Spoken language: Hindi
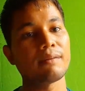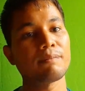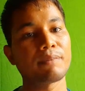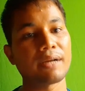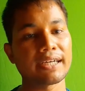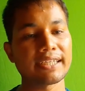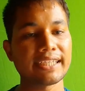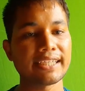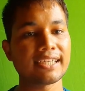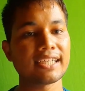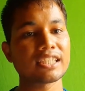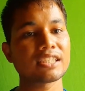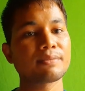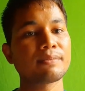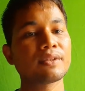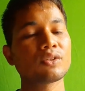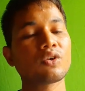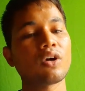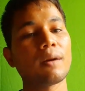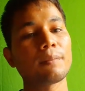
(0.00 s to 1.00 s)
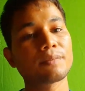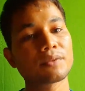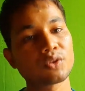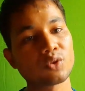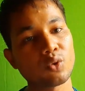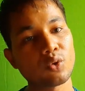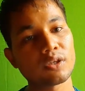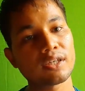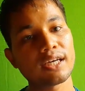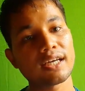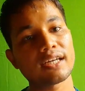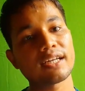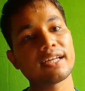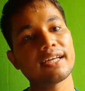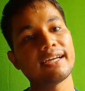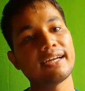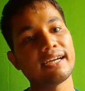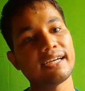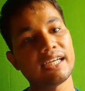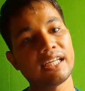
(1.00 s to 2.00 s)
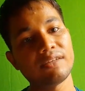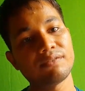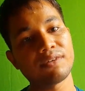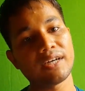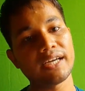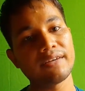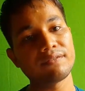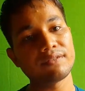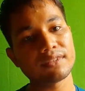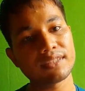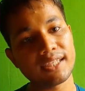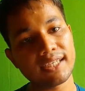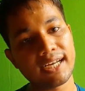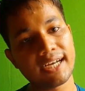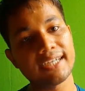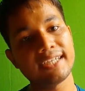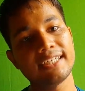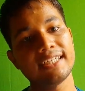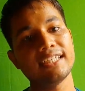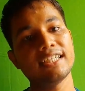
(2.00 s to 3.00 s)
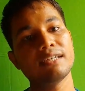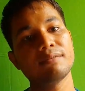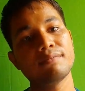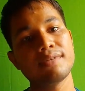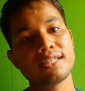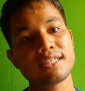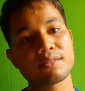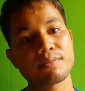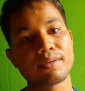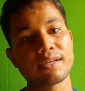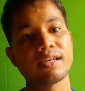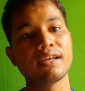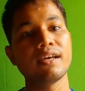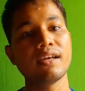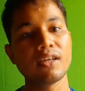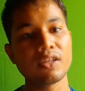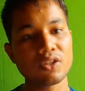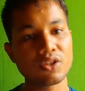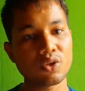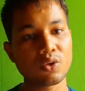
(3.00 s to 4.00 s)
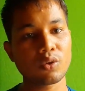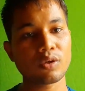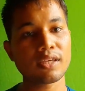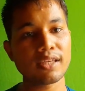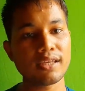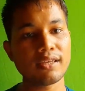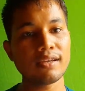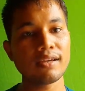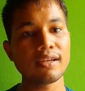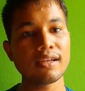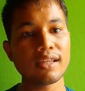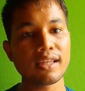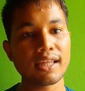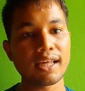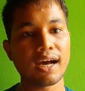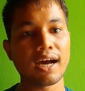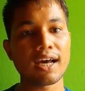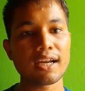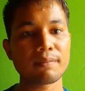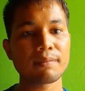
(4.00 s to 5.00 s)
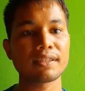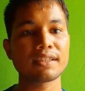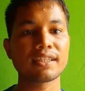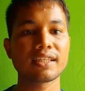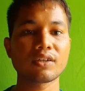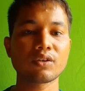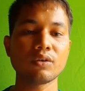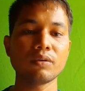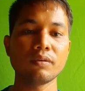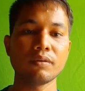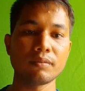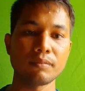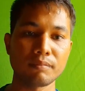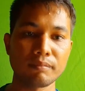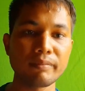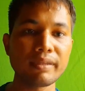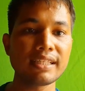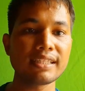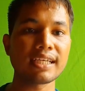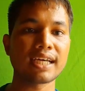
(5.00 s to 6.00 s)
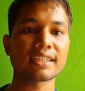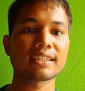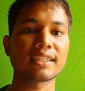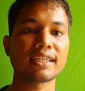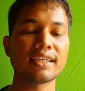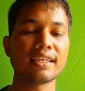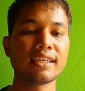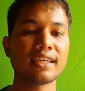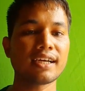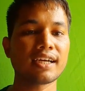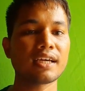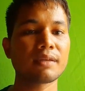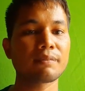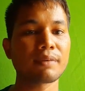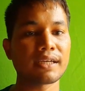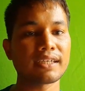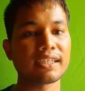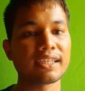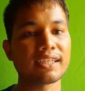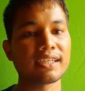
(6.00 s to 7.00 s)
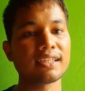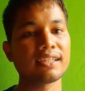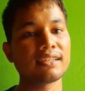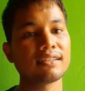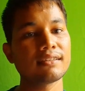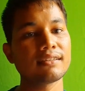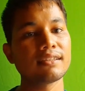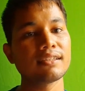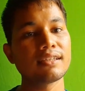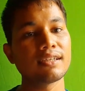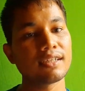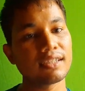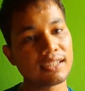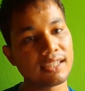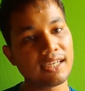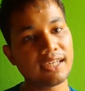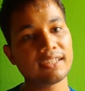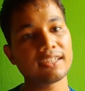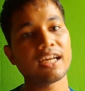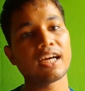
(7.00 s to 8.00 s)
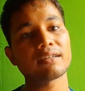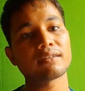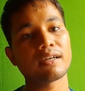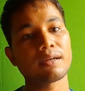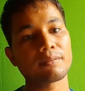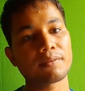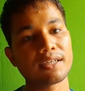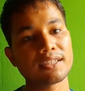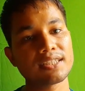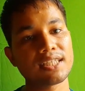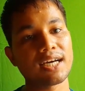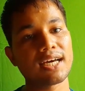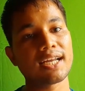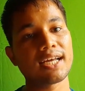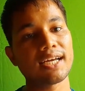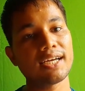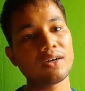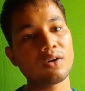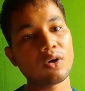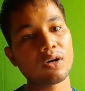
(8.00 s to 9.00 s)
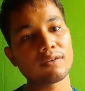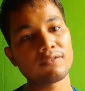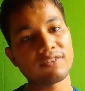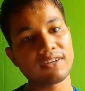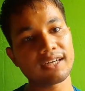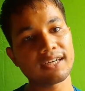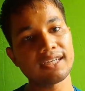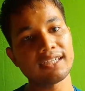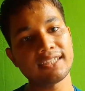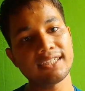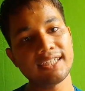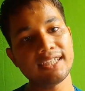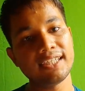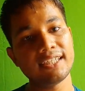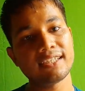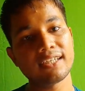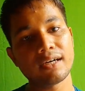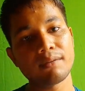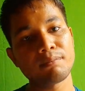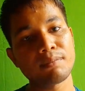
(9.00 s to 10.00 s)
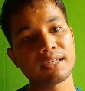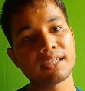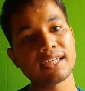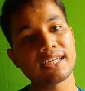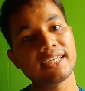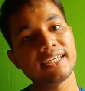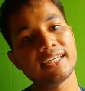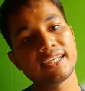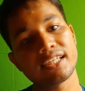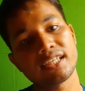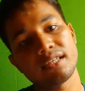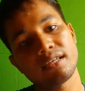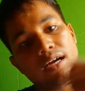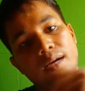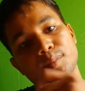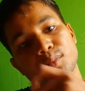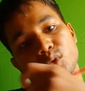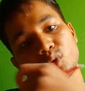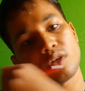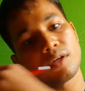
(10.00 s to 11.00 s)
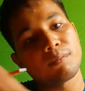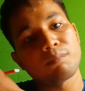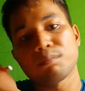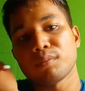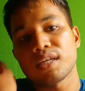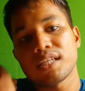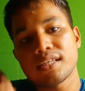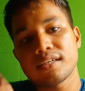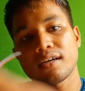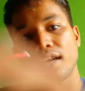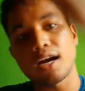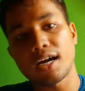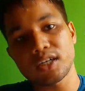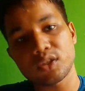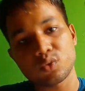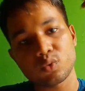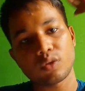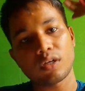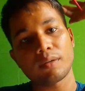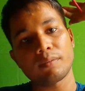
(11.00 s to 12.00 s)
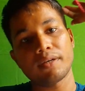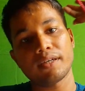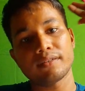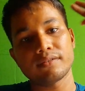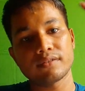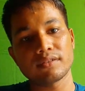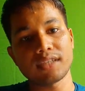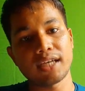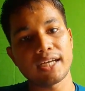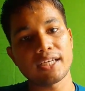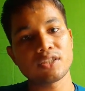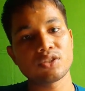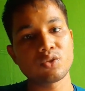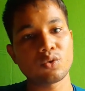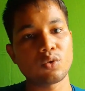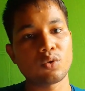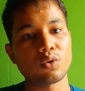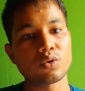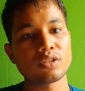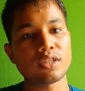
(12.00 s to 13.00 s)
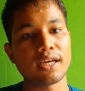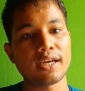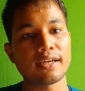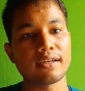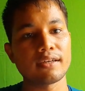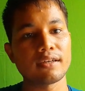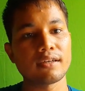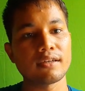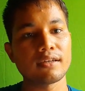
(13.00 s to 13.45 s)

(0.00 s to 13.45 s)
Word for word: प्रैक्टिकल्स में तो आप स्कोर कर रहे हैं एट्टी से नाइन्टी के बीच में जो कि हर बंदे को मिल जाते हैं अगर प्रैक्टिकल ठीक ठाक आपका जा रहा है और फैकल्टी का मन नहीं है कि आप तो नंबर ही काट दूंगा मैं चाहे जो हो जाए